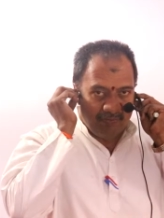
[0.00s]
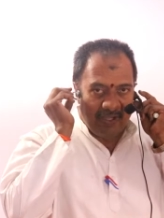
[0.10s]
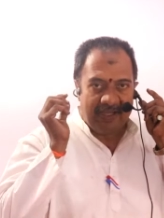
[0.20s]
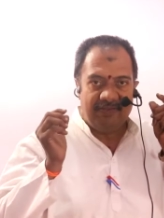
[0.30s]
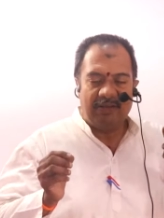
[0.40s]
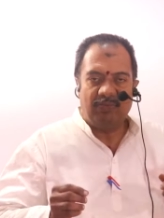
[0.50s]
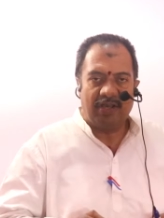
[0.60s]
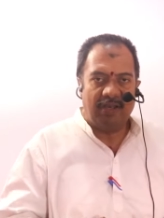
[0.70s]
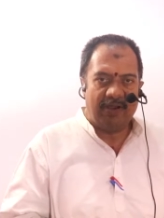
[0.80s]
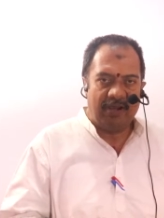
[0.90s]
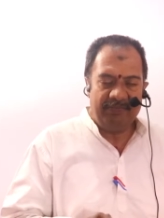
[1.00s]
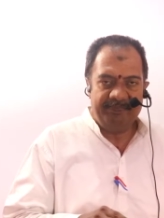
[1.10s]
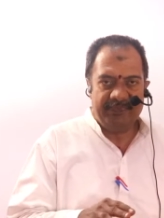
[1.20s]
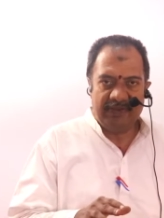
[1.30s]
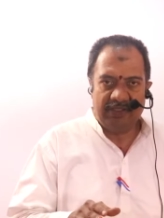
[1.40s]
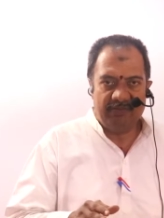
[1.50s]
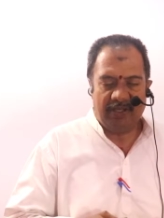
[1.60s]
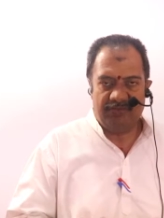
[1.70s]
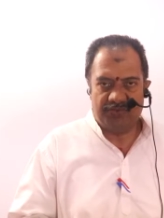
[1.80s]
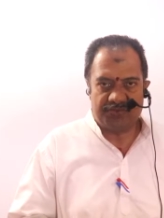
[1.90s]
వాగింద్రియ ముఖ నిర్మాణం ఇవి
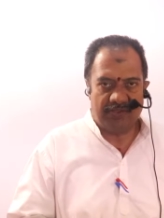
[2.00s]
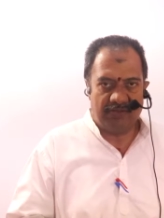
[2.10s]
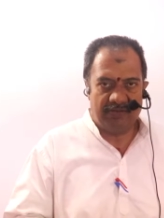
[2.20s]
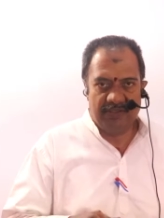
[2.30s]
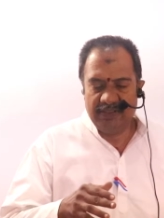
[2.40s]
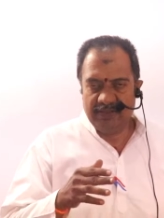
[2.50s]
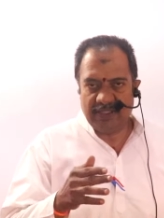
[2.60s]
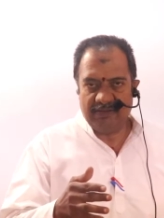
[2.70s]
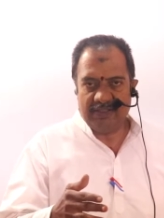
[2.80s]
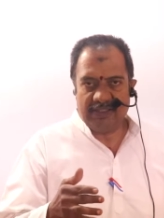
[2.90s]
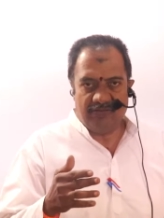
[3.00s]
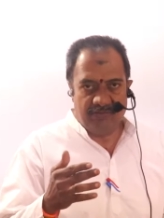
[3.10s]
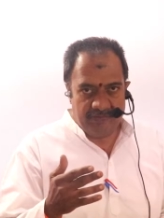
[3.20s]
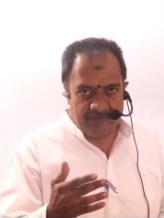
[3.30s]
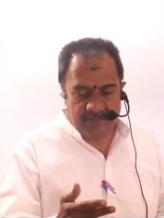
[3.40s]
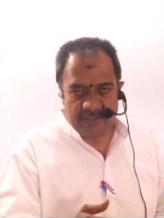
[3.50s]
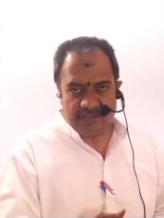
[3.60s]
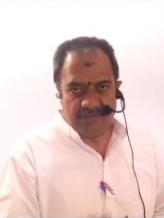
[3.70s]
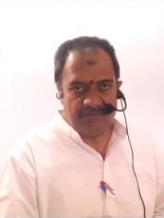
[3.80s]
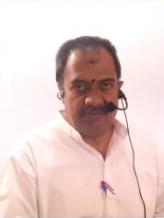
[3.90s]
మనం చూసుకున్నాం తర్వాత
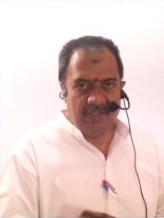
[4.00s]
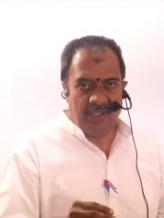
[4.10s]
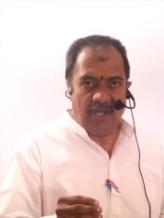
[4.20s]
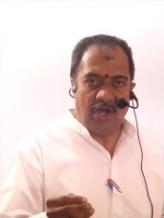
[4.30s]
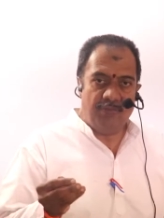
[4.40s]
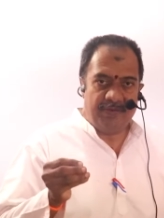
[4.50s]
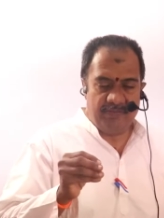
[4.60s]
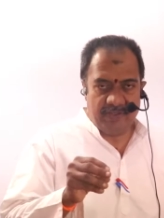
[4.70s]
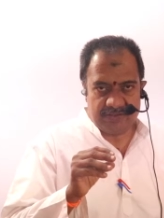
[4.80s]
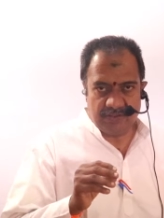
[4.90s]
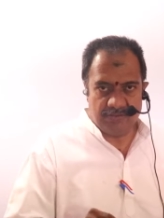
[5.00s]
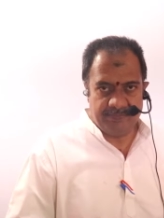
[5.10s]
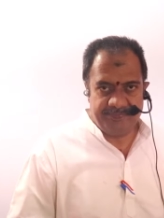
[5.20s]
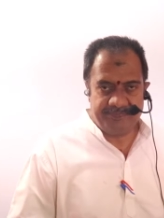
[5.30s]
విభక్తులు ఔప విభక్తులు